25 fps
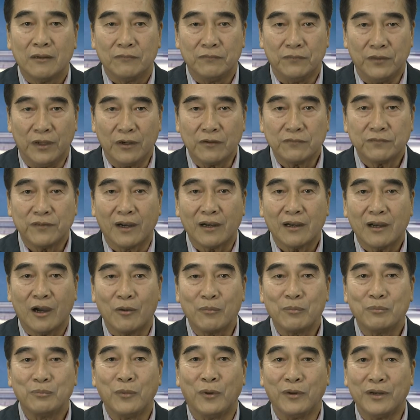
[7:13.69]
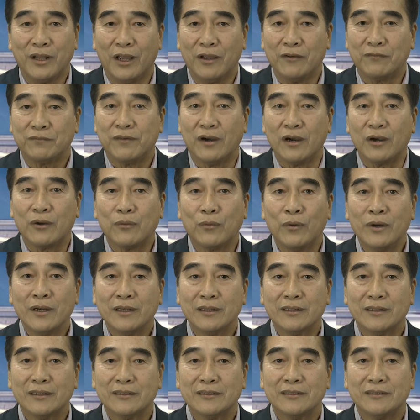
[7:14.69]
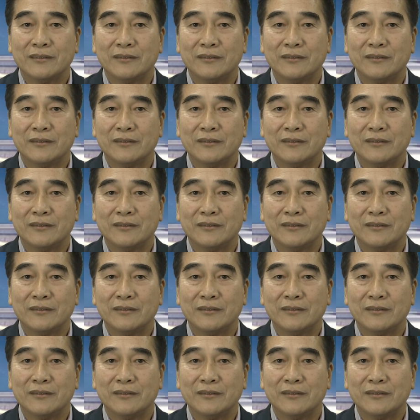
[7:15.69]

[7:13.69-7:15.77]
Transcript: Viện Phật Học Bồ Đề Phật Quốc.